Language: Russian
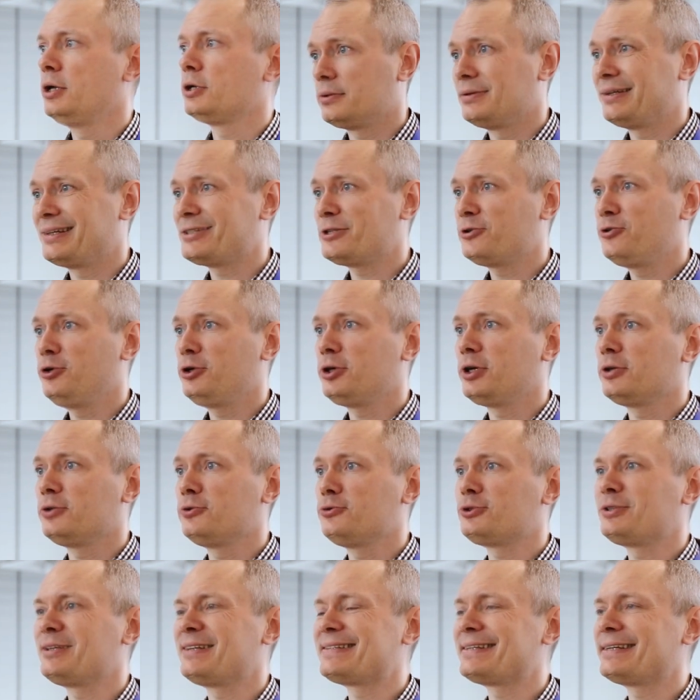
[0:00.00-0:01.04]
Насколько
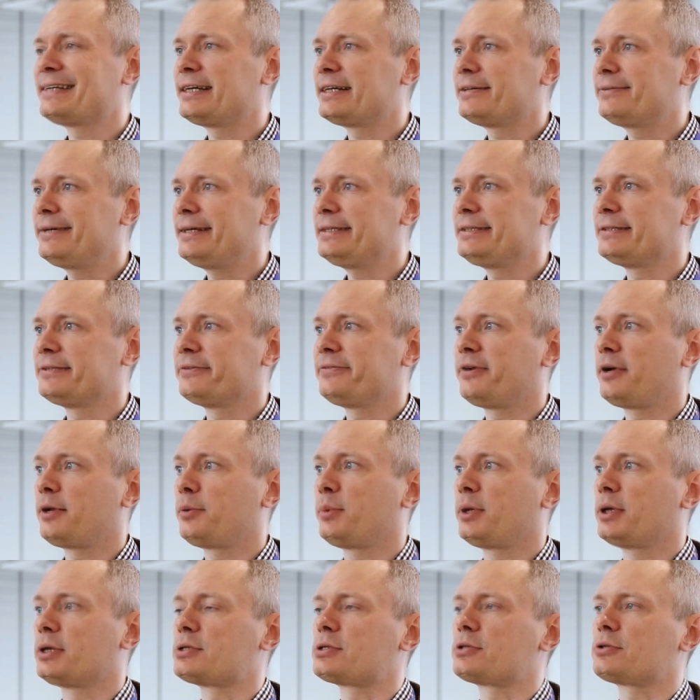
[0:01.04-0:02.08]
нужно закрывать
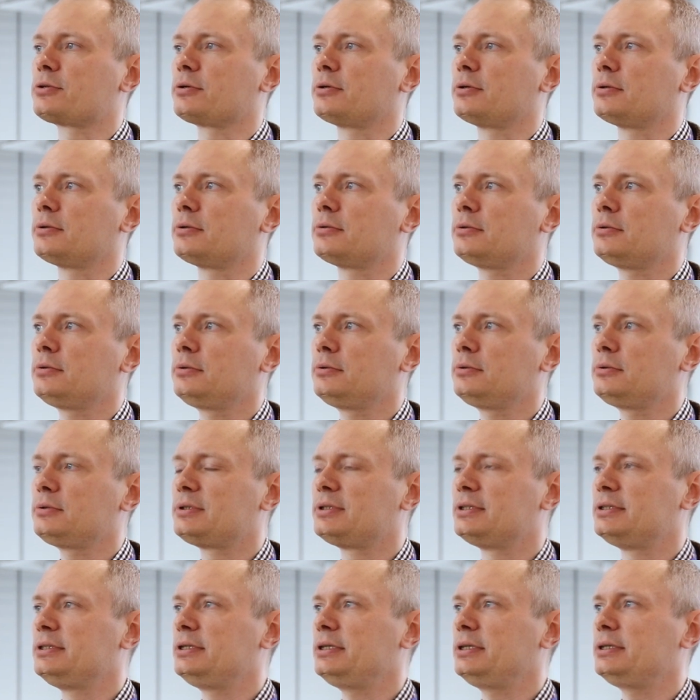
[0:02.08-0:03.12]
информацию, ну
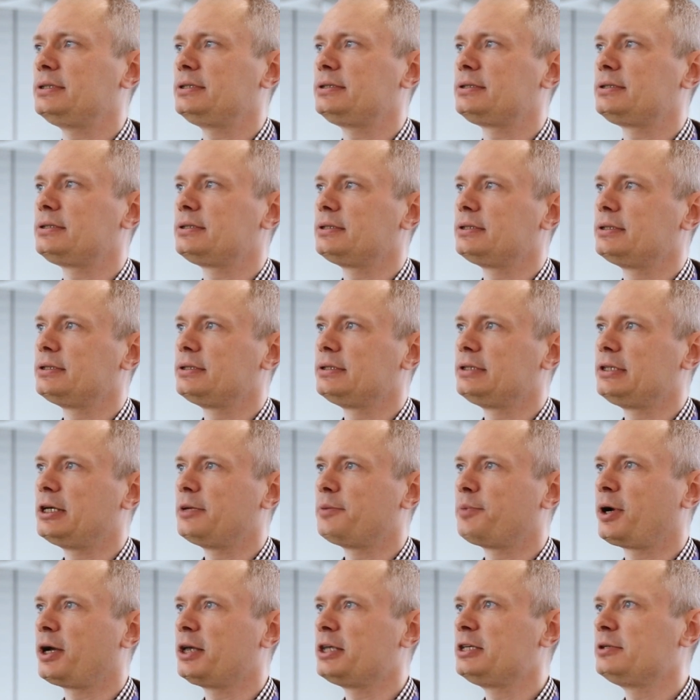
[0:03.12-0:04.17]
здесь э,
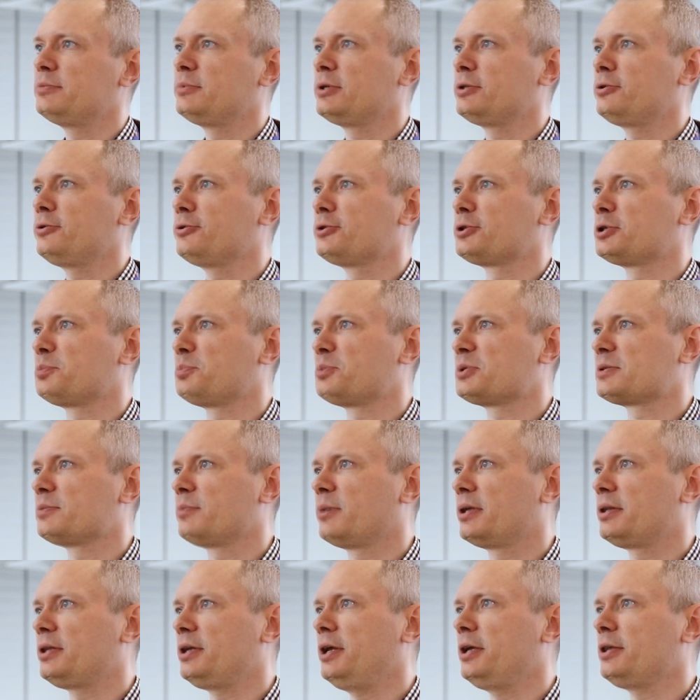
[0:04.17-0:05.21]
необходимо тоже
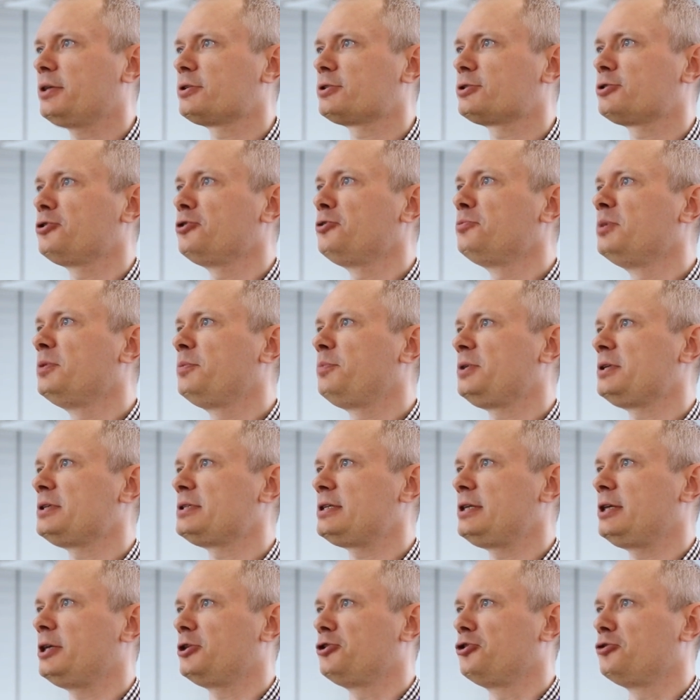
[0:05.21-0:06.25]
посмотреть, что мы
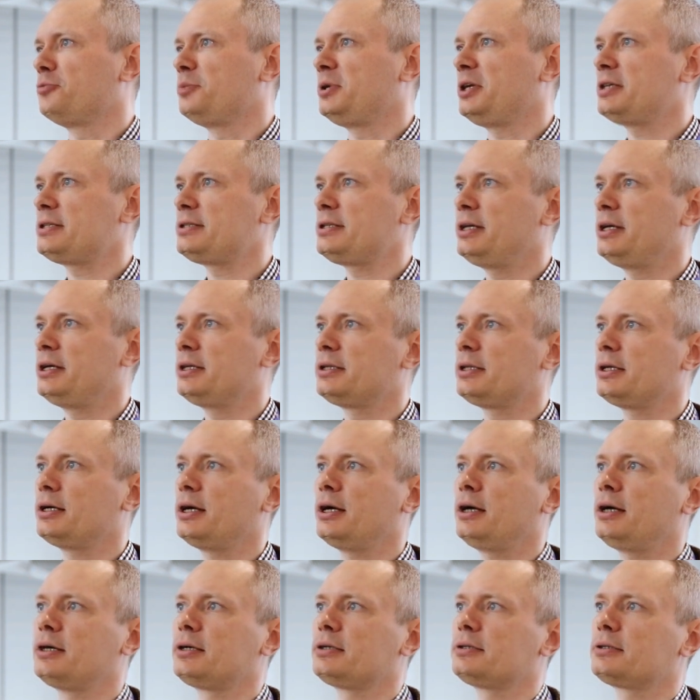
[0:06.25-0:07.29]
преследуем. Если это
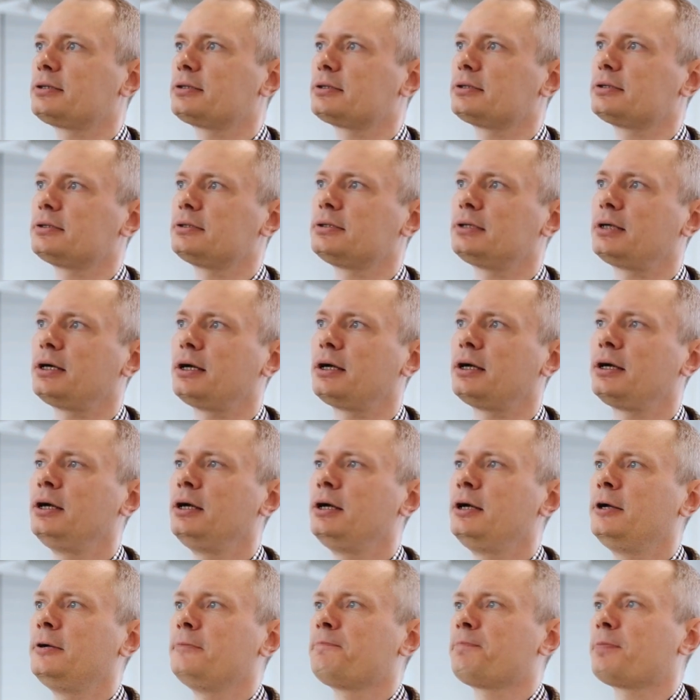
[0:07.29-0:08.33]
акт э, на
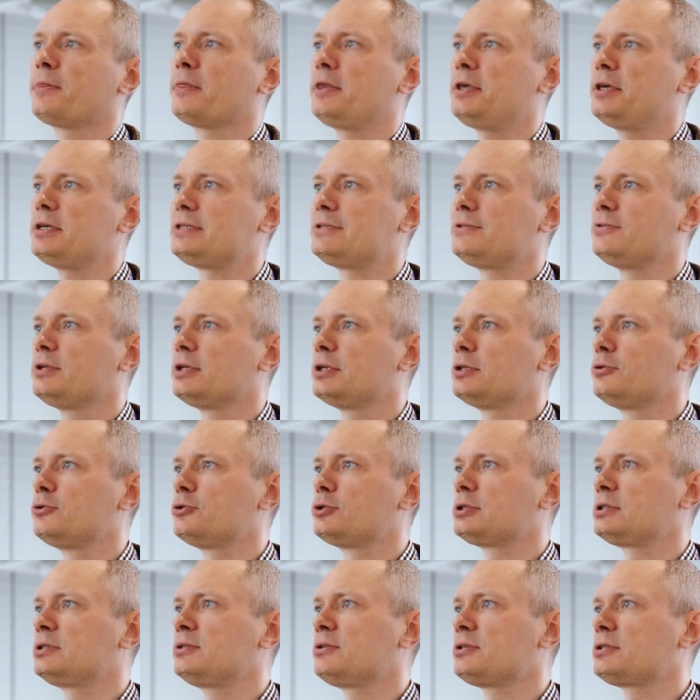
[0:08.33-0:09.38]
действий
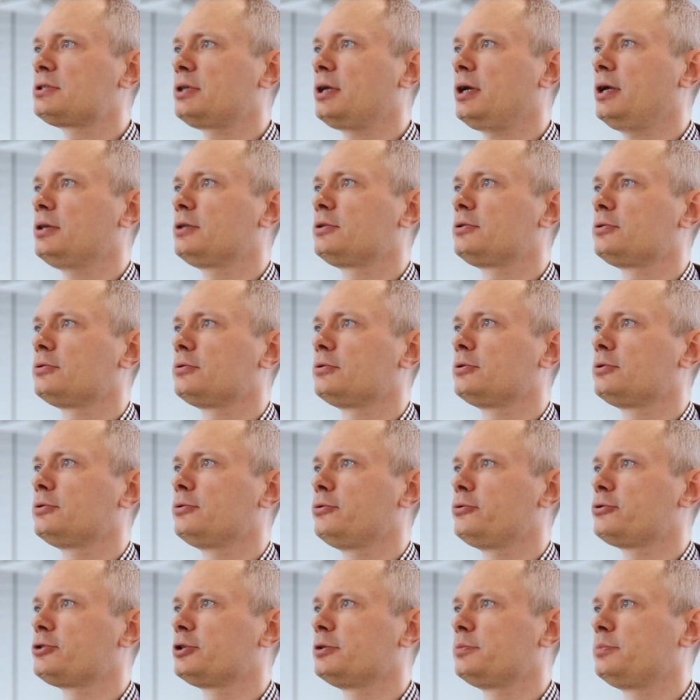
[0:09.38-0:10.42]
недружественных стран, то он
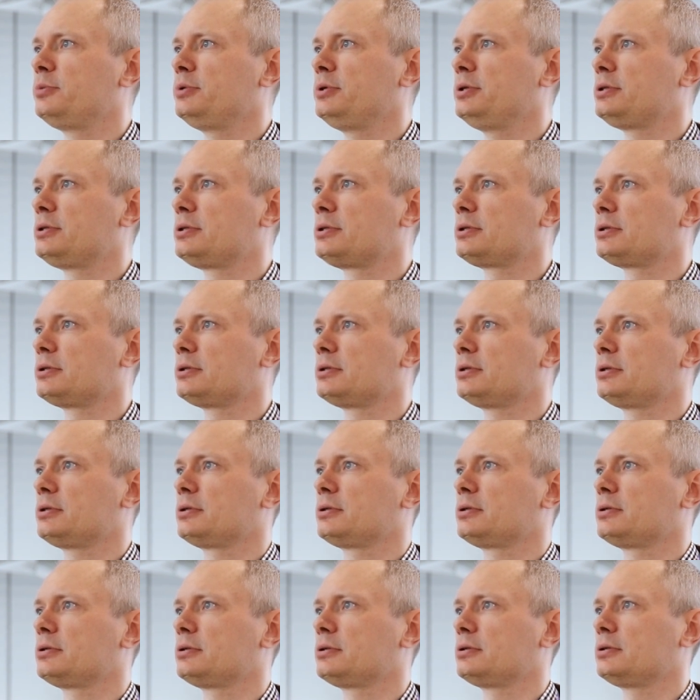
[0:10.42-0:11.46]
должен быть,
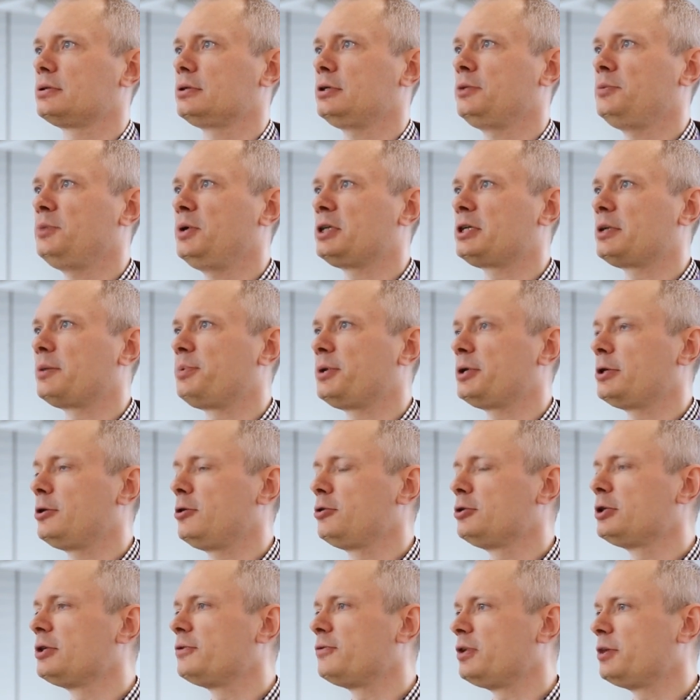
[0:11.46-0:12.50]
э, иметь
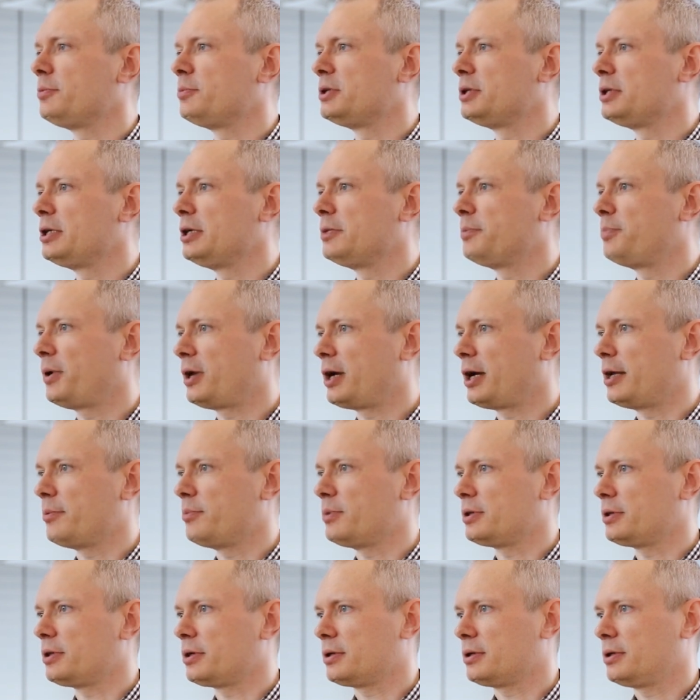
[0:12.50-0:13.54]
определенные временные
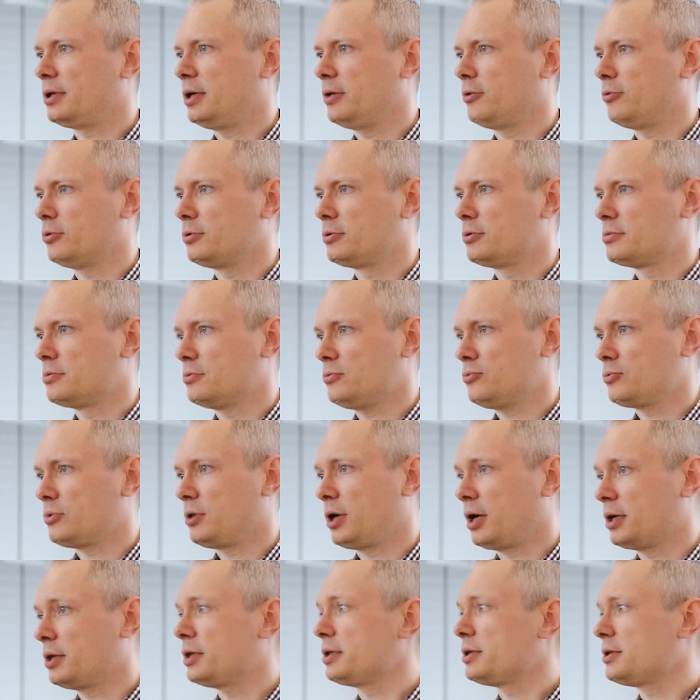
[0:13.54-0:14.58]
параметры. Да? Вот, ну,
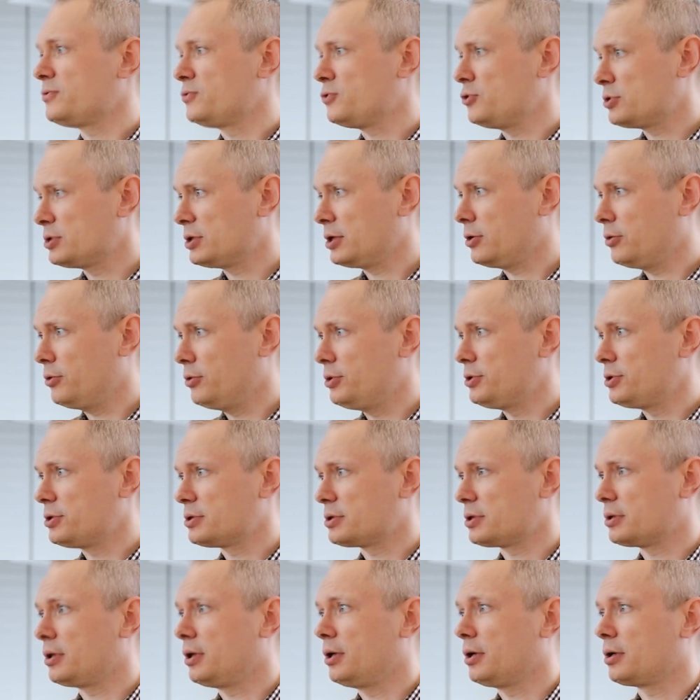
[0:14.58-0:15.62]
когда-то все
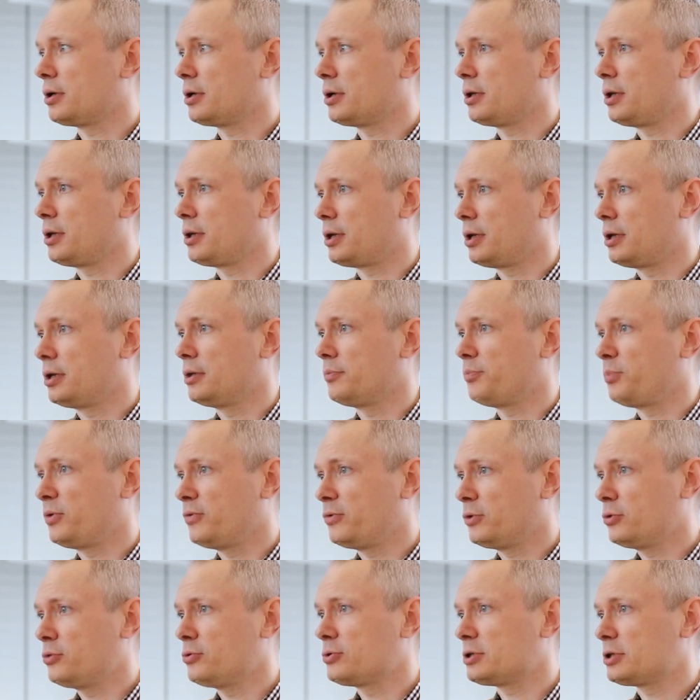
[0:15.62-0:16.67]
закончится, да? когда-то они
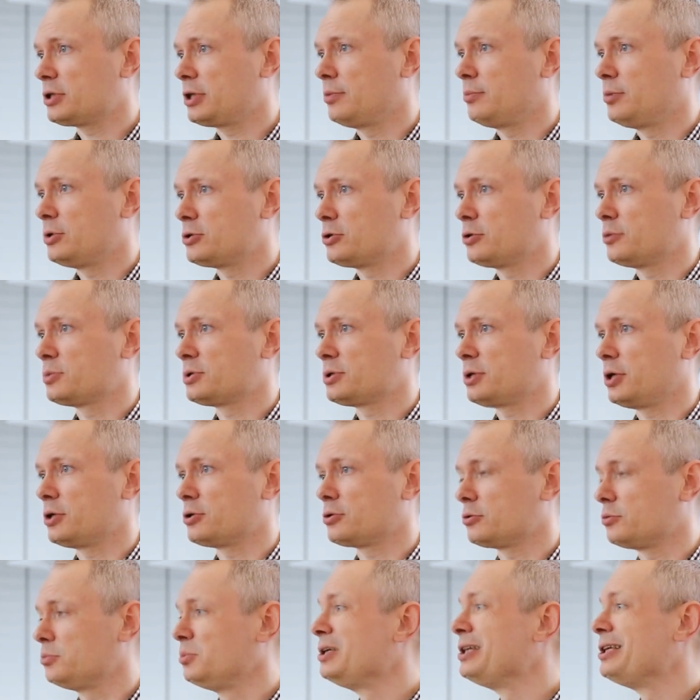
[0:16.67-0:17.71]
повернутся к нам лицом и
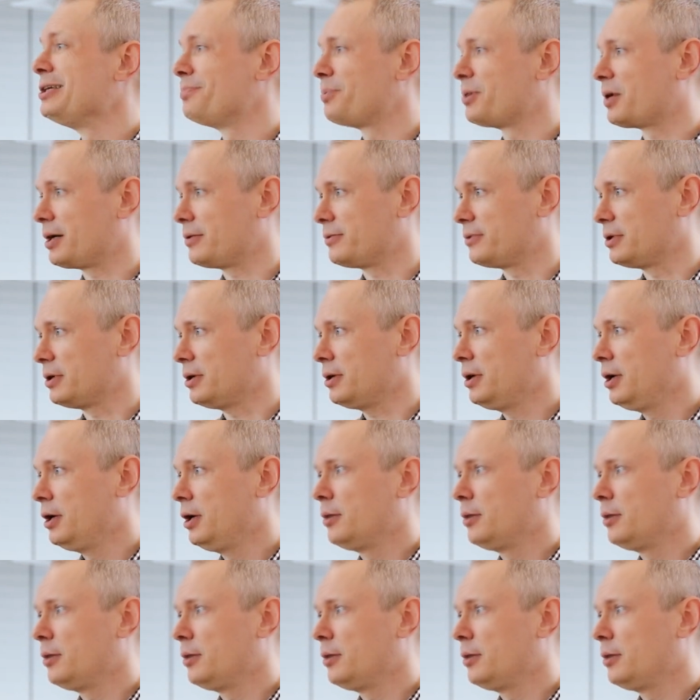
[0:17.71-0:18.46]
скажут, мы не правы.